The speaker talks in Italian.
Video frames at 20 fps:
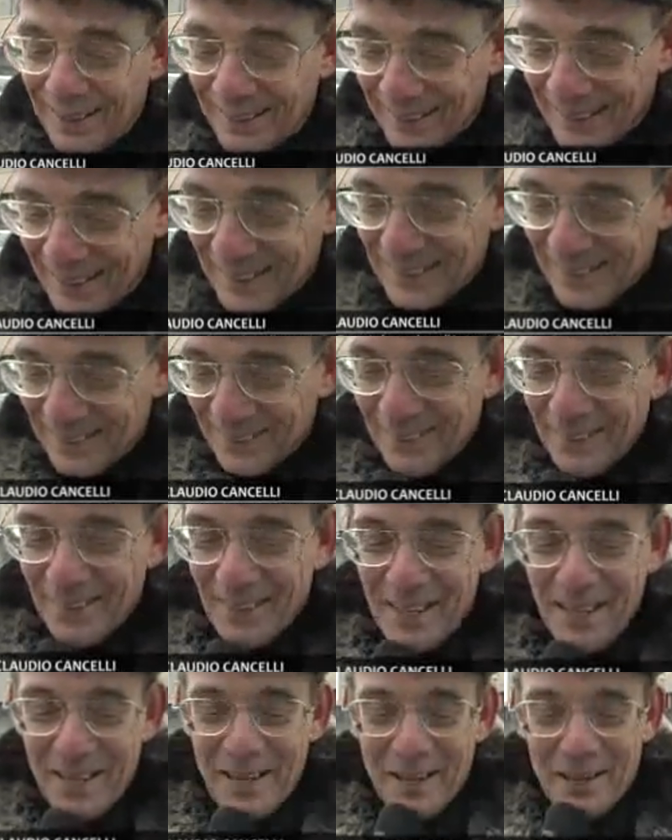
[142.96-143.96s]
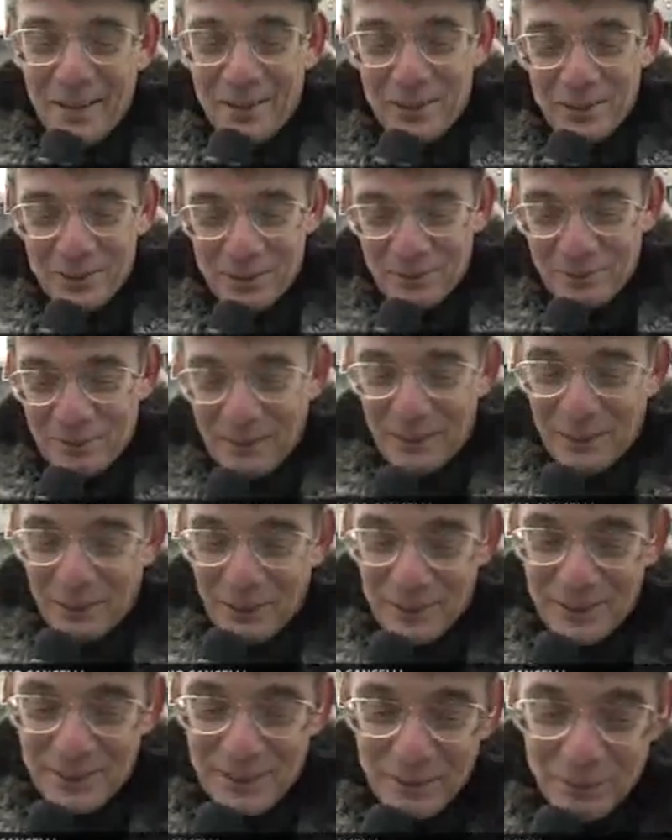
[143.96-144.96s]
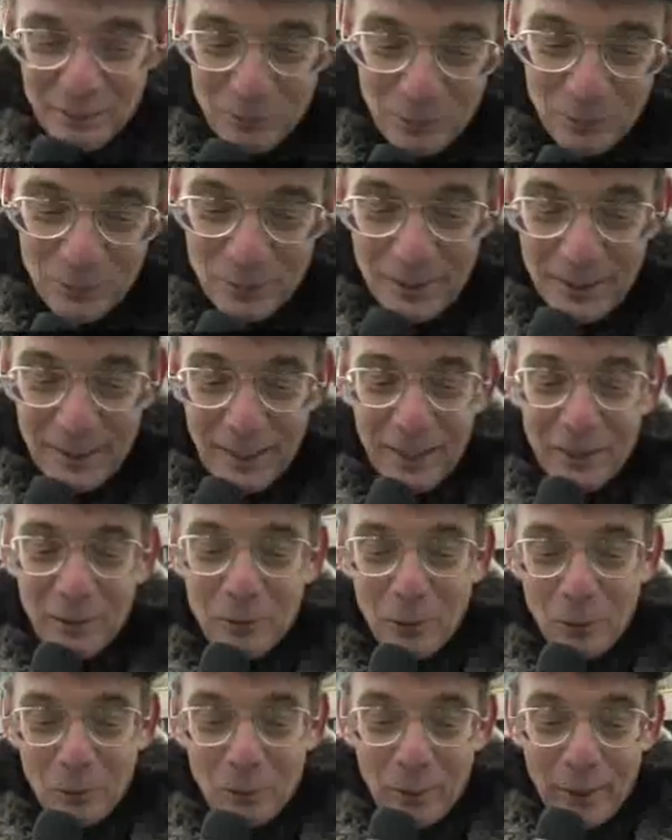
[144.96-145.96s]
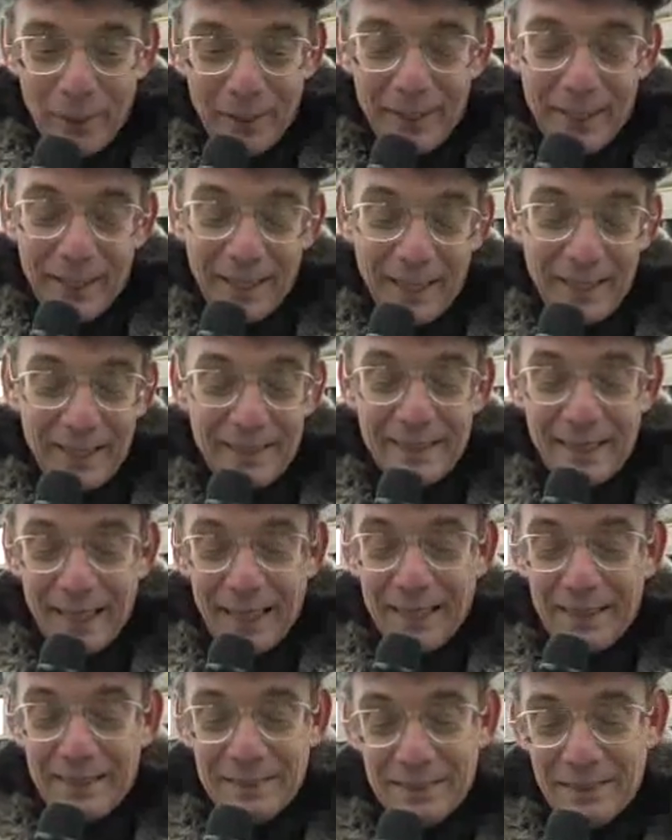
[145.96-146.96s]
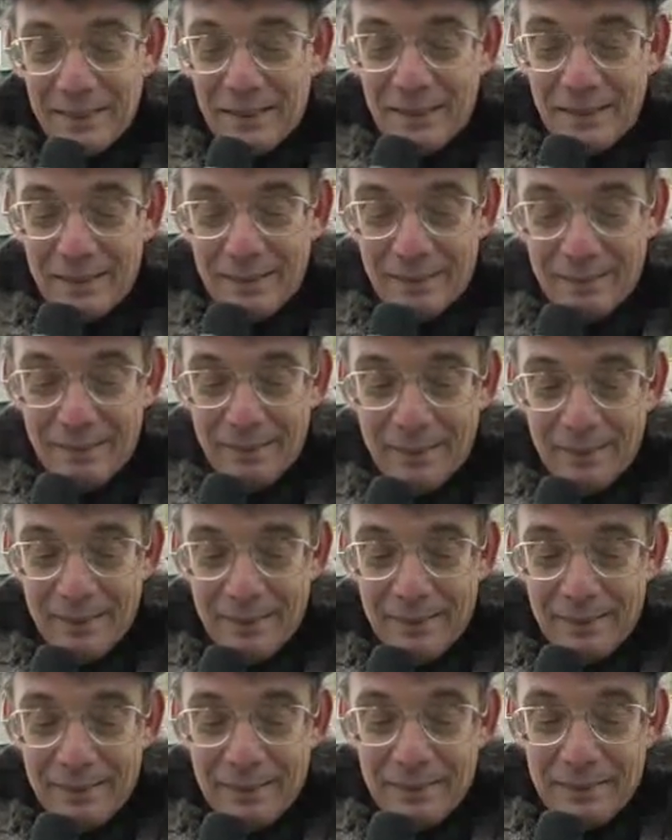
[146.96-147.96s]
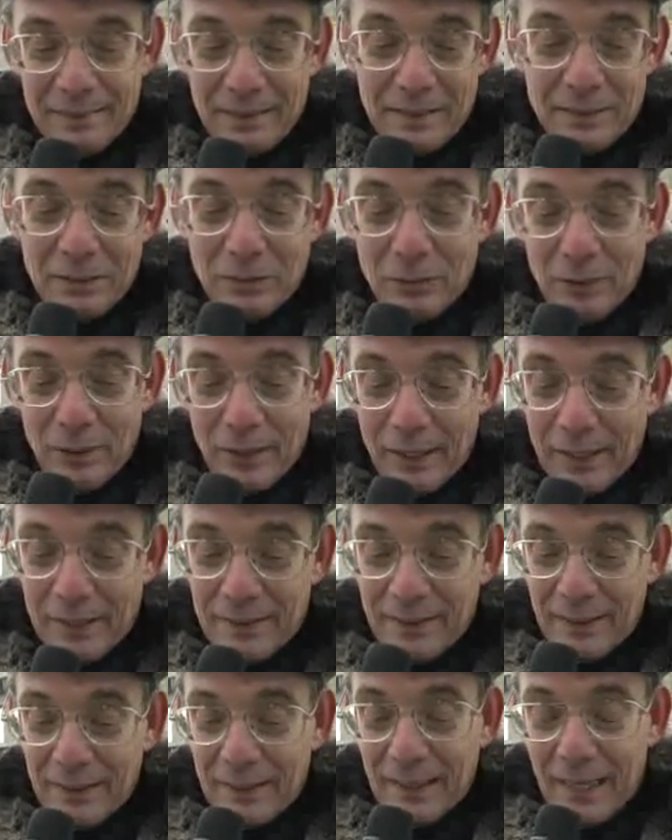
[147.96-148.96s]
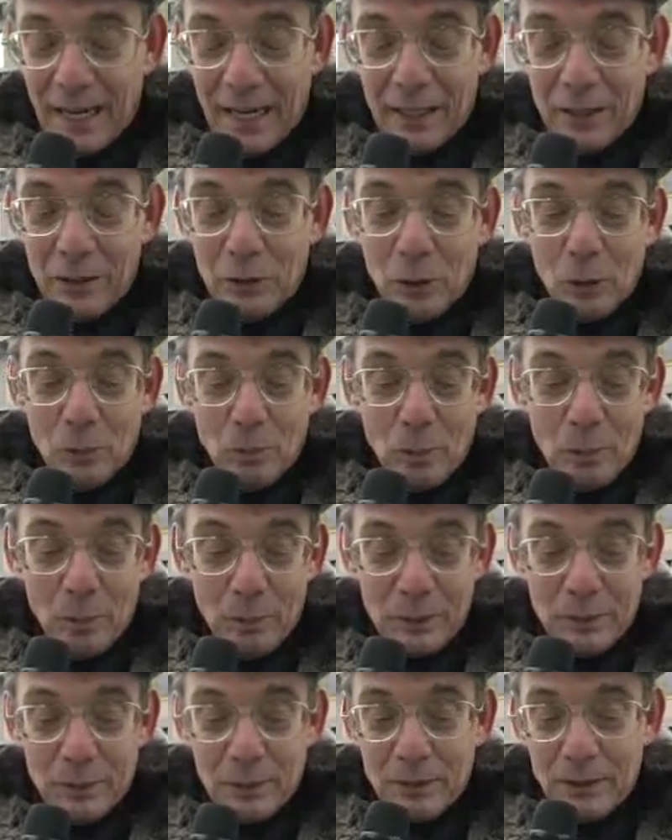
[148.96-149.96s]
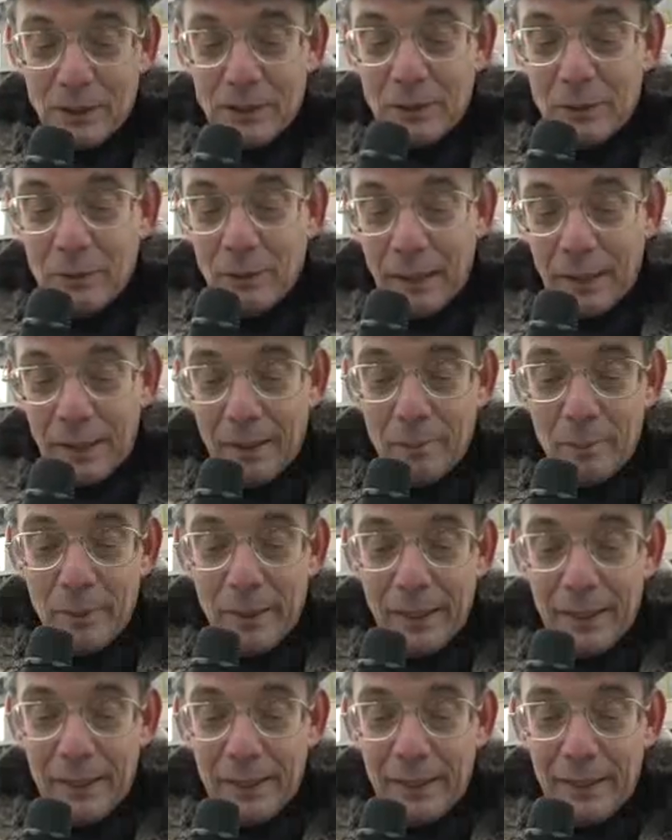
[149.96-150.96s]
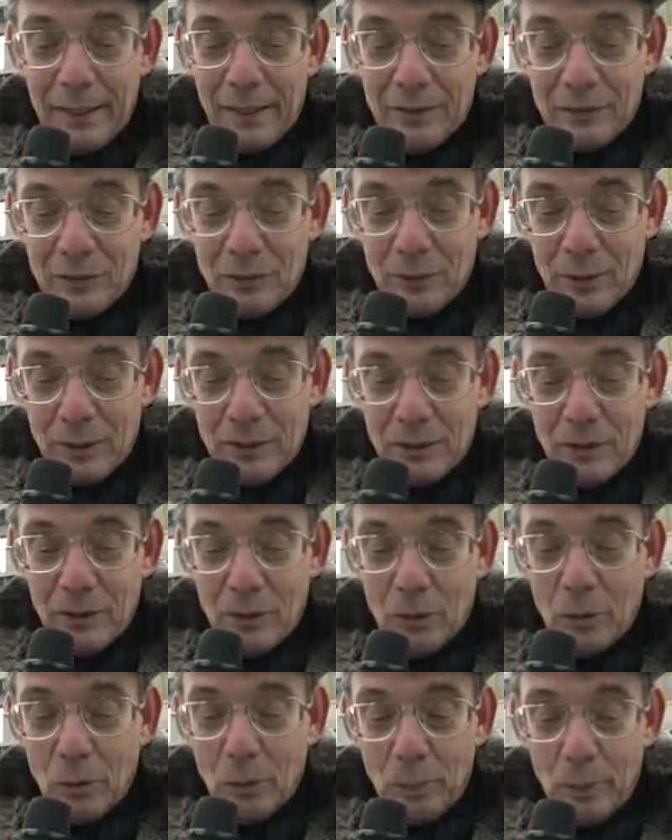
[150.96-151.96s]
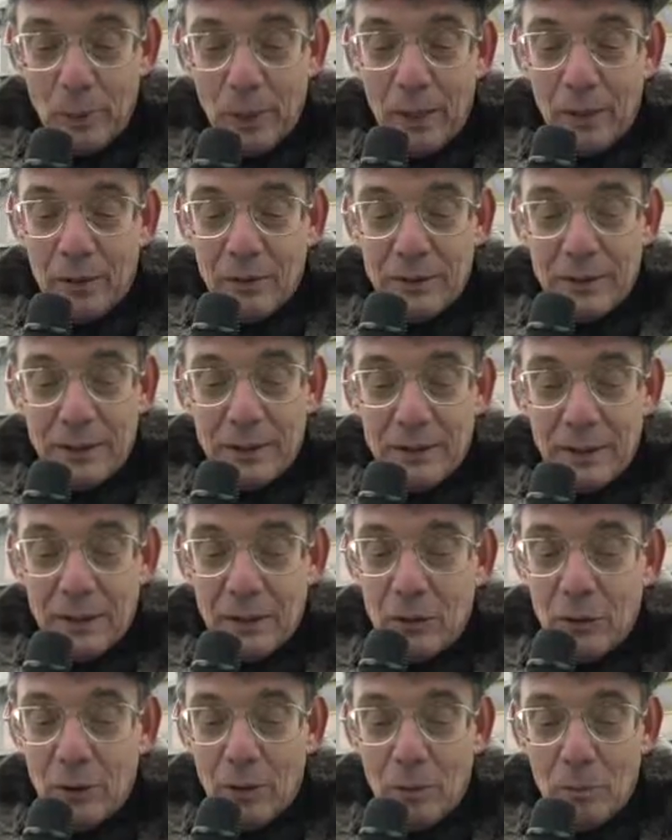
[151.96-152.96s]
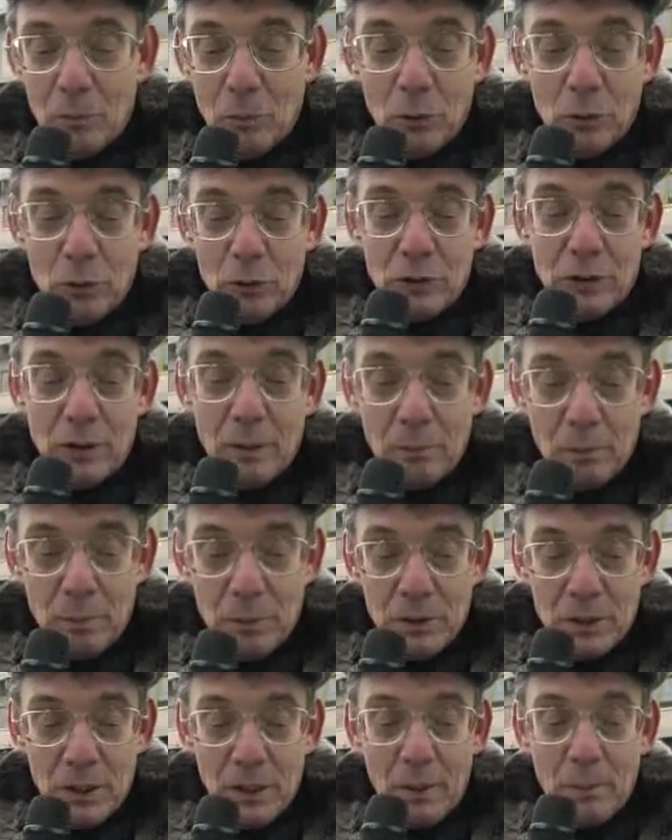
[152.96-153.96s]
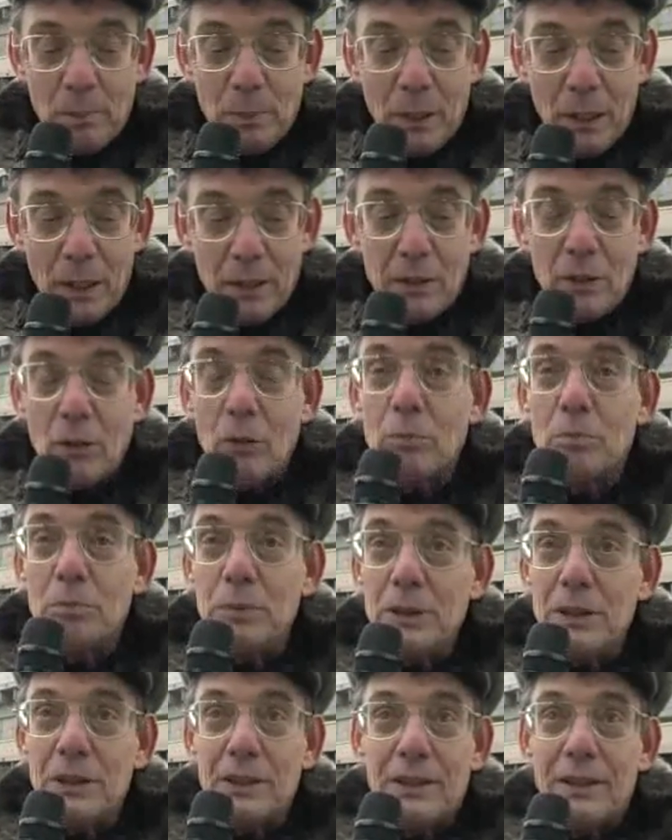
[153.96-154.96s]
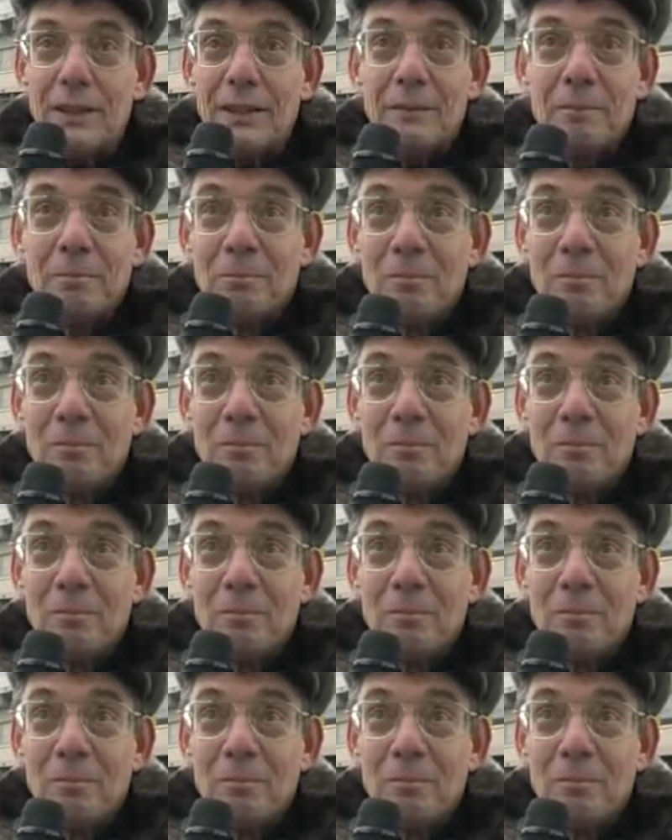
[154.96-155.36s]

adesso questo fatto che sia voluto dall'Europa. In realtà, senza voler esagerare troppo, ma so, cioè, se si guarda bene la situazione europea in questi settori è molto semplice, è piena di lobbisti